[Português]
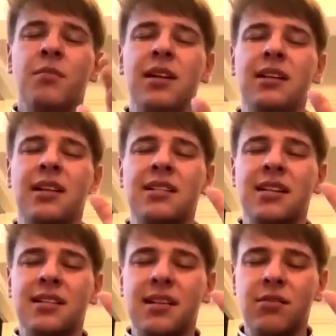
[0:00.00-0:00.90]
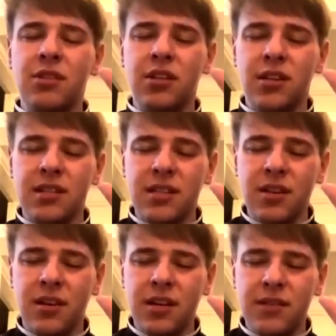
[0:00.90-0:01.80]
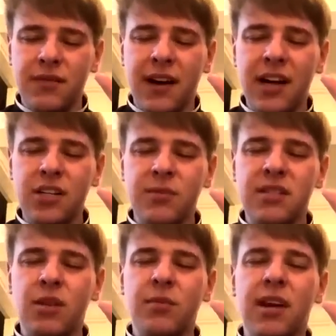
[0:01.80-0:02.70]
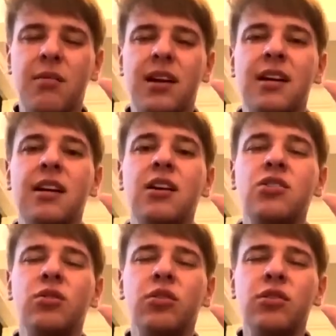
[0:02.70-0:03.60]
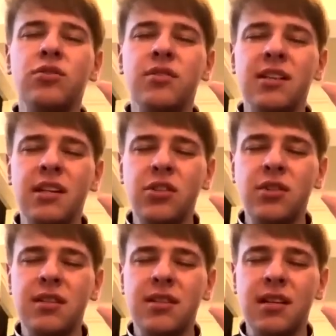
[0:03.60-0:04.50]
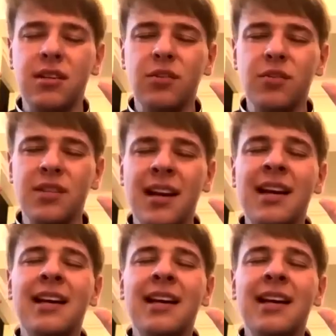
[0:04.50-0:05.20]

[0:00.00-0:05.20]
por intercessão de Nossa Senhora de Fátima, São Miguel Arcanjo, todos os anjos e santos,